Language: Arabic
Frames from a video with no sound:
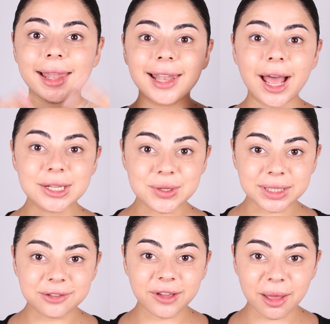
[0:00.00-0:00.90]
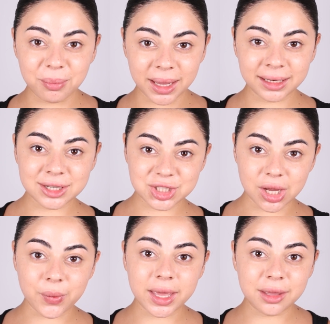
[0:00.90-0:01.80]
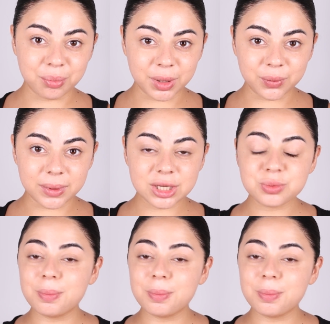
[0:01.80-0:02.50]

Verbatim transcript: لاحظوا كيف خبينا الشوائب بالوجه